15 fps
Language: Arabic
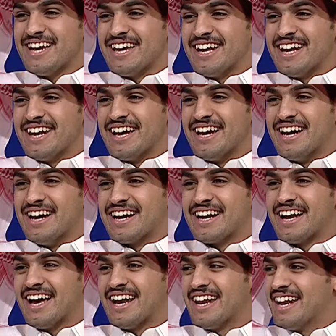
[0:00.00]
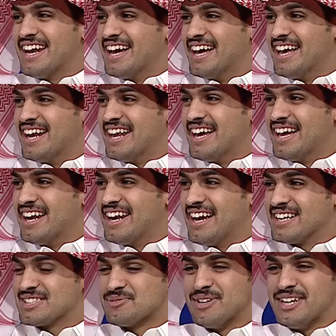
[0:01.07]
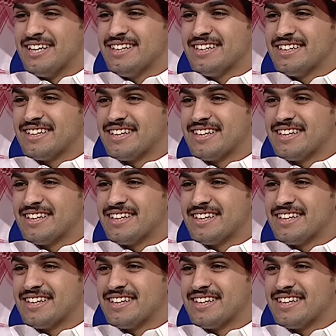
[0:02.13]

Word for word: انه قال الاصمعي